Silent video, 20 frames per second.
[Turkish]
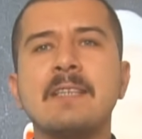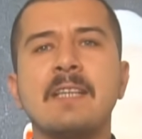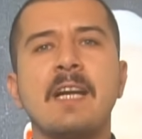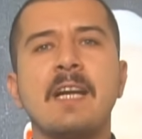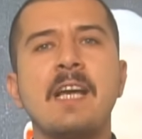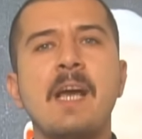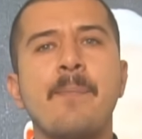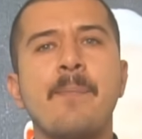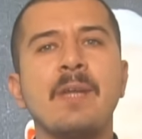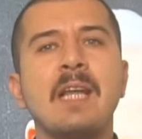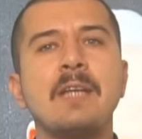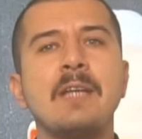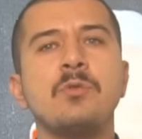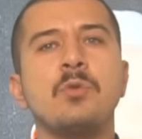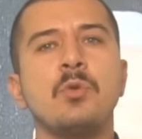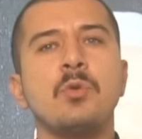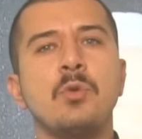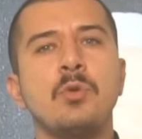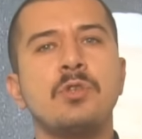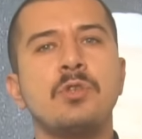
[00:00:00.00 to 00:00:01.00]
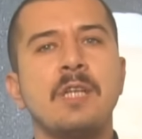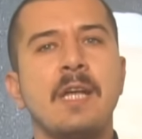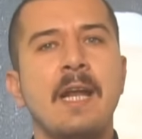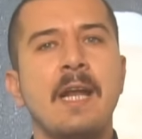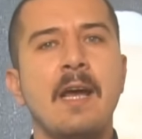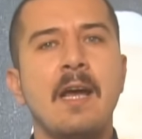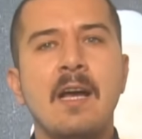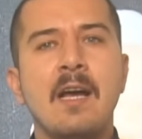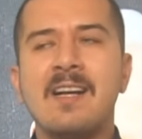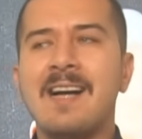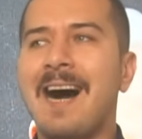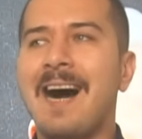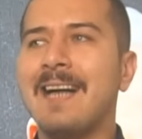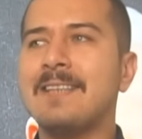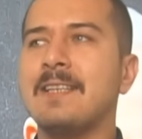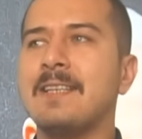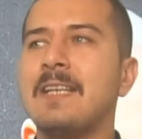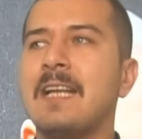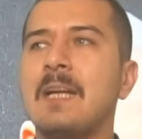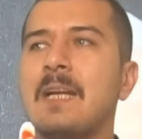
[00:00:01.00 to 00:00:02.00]
adına yapılan yürüyüşlere
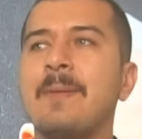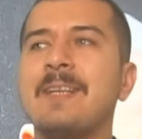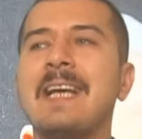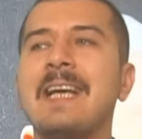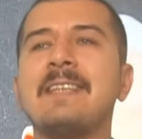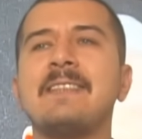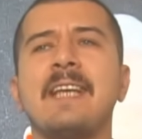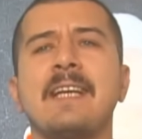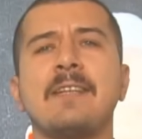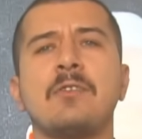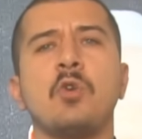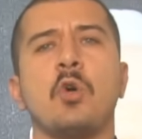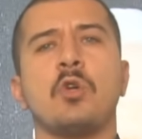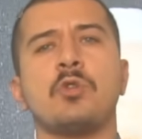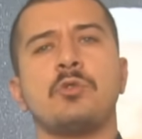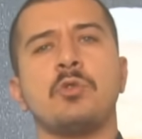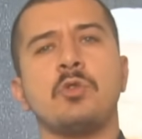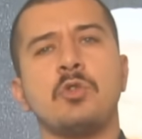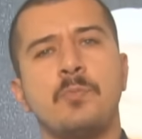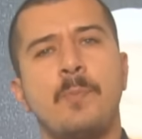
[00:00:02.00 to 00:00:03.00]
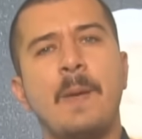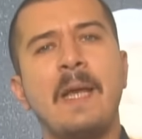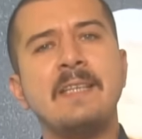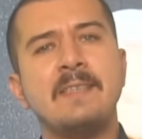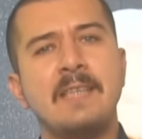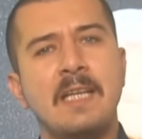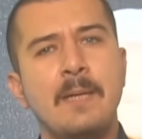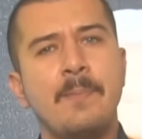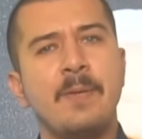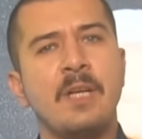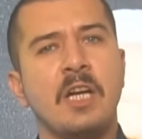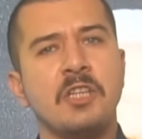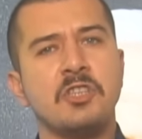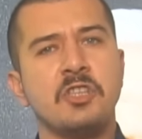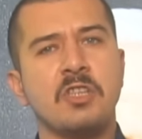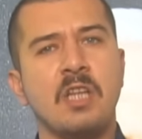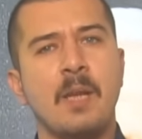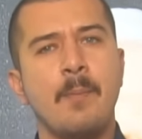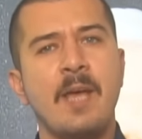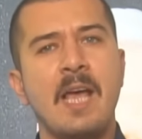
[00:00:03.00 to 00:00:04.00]
katillerimi destekliyorsunuz benzeri bir
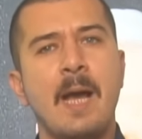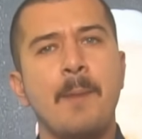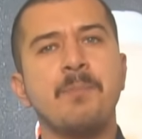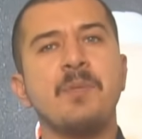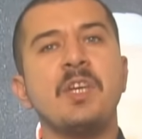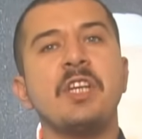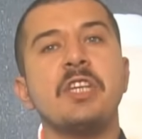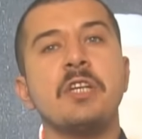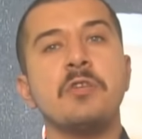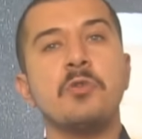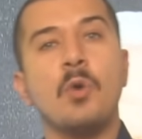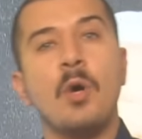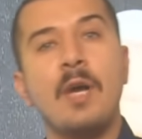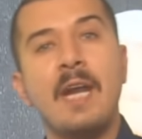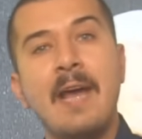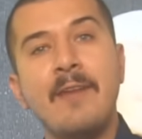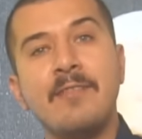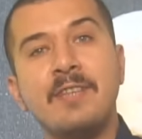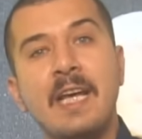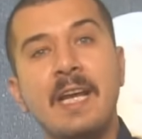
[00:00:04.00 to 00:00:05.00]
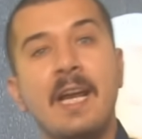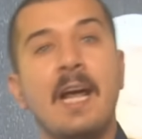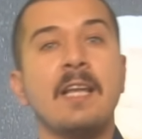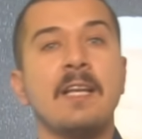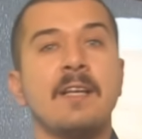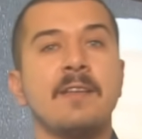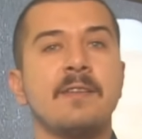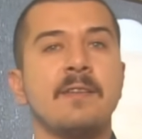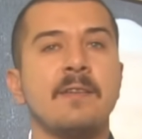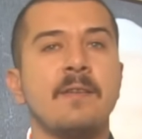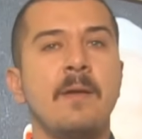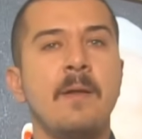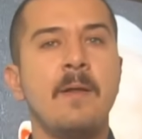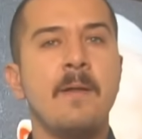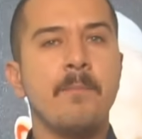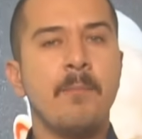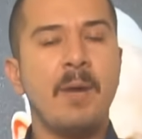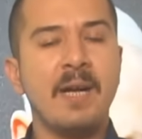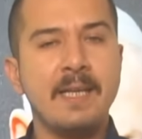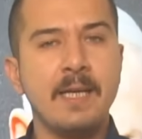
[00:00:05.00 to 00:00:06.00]
açıklama yaptığı için görevden alındı.
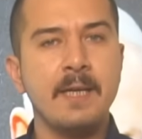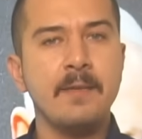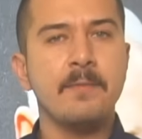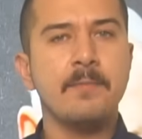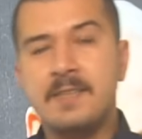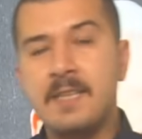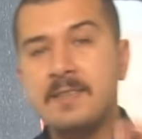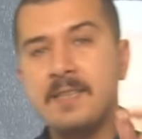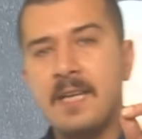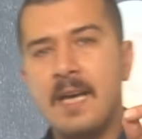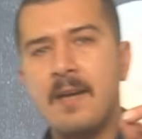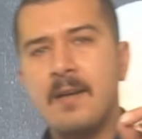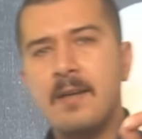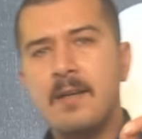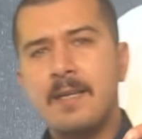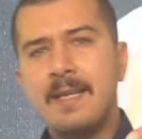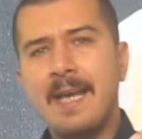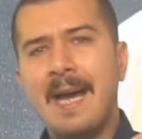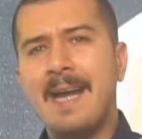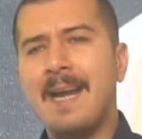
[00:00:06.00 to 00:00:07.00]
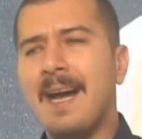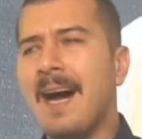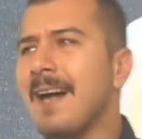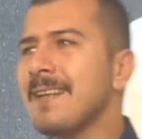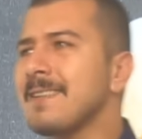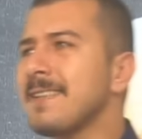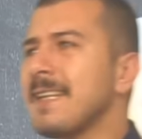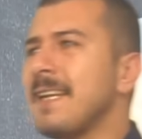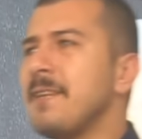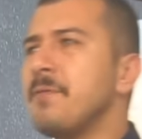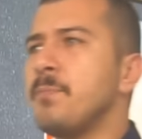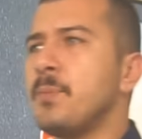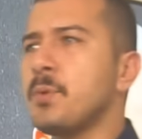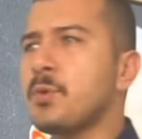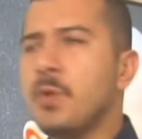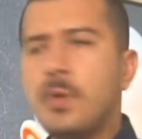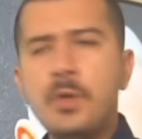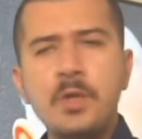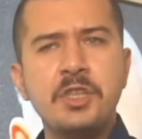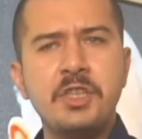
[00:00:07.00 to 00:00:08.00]
Bakın size yani artık
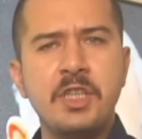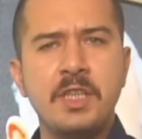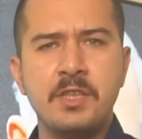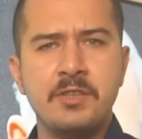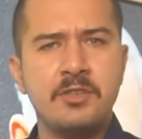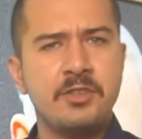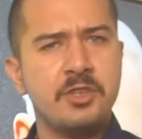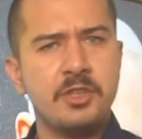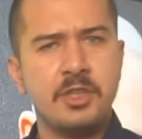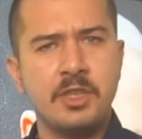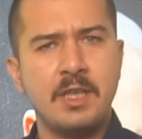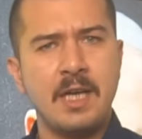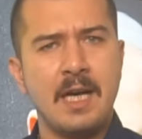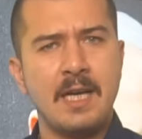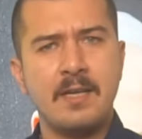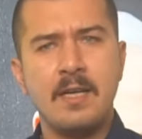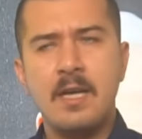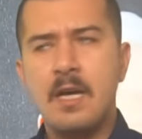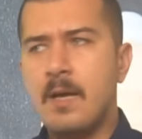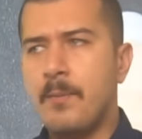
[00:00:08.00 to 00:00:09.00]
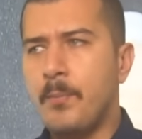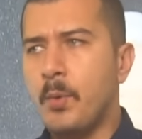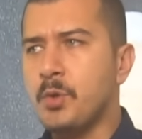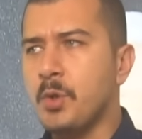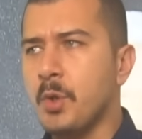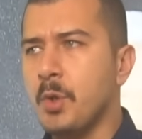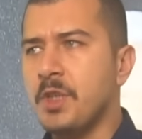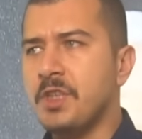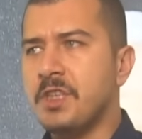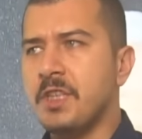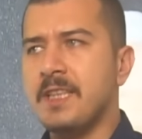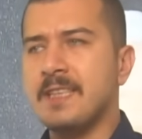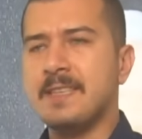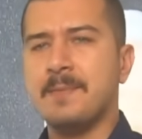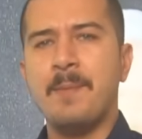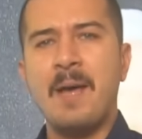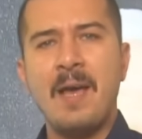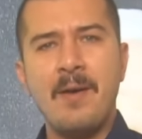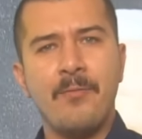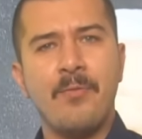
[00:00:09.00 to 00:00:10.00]
bütün işiniz çıkar, bütün
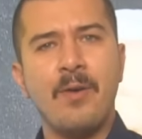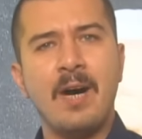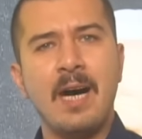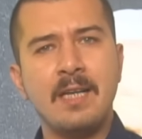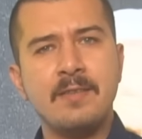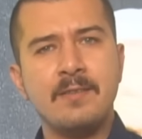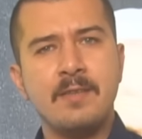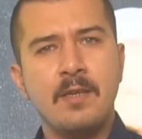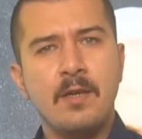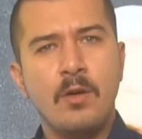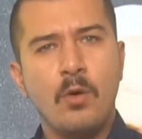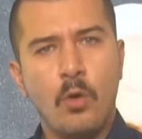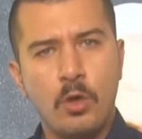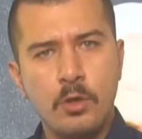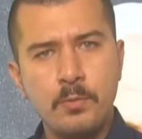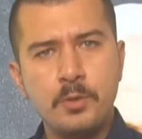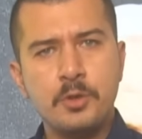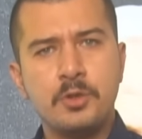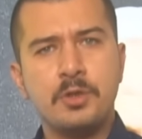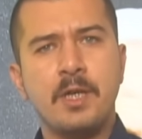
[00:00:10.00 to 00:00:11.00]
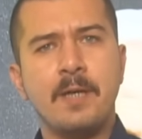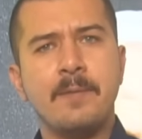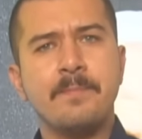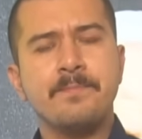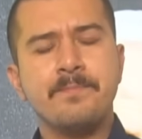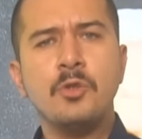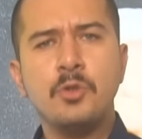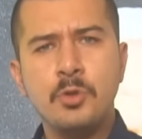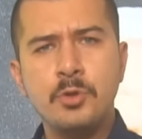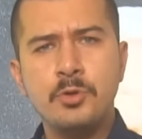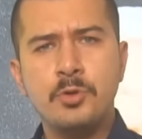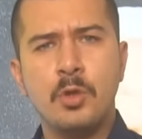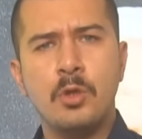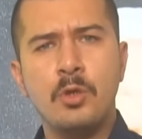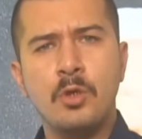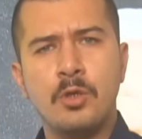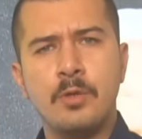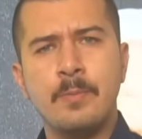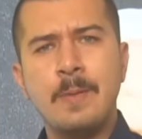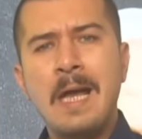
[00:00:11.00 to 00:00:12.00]
işiniz menfaat olmuş ya. Şunu
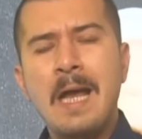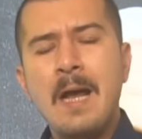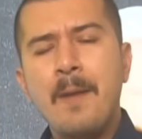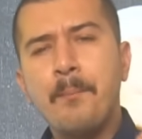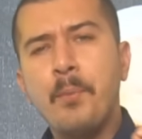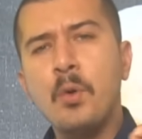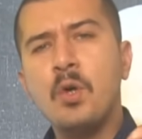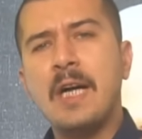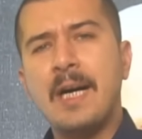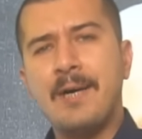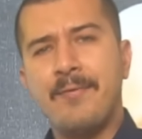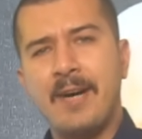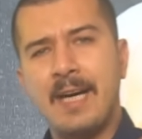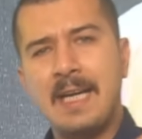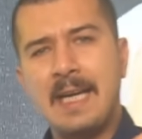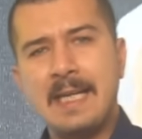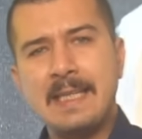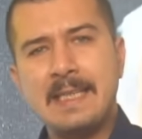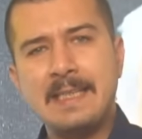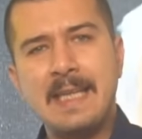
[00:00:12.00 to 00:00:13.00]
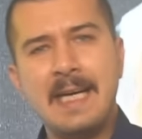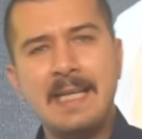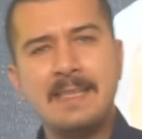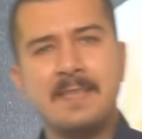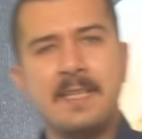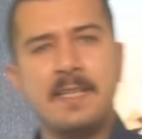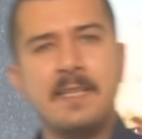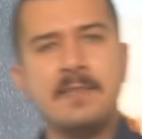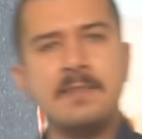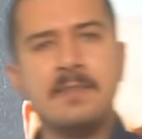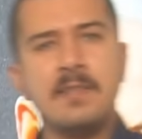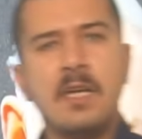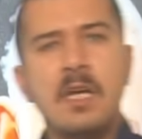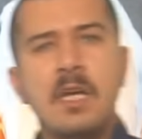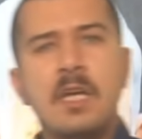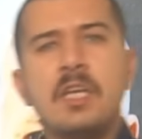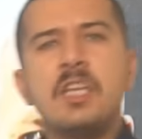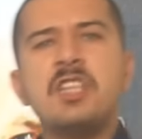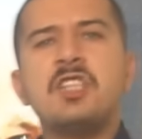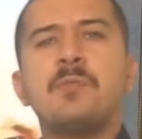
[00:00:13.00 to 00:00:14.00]
söylüyorum. Bu kafayla giderseniz
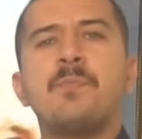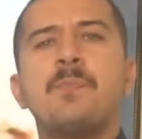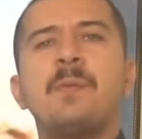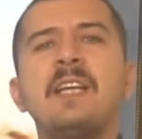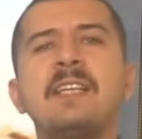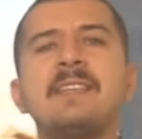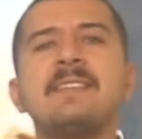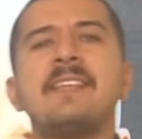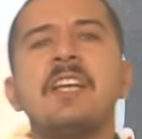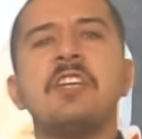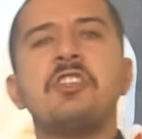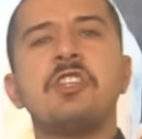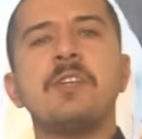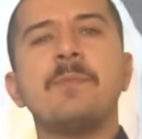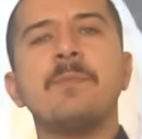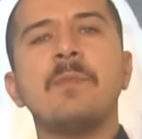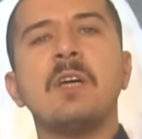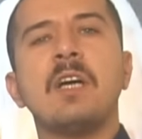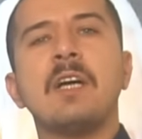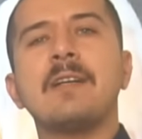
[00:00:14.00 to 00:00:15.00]
hiçbir seçim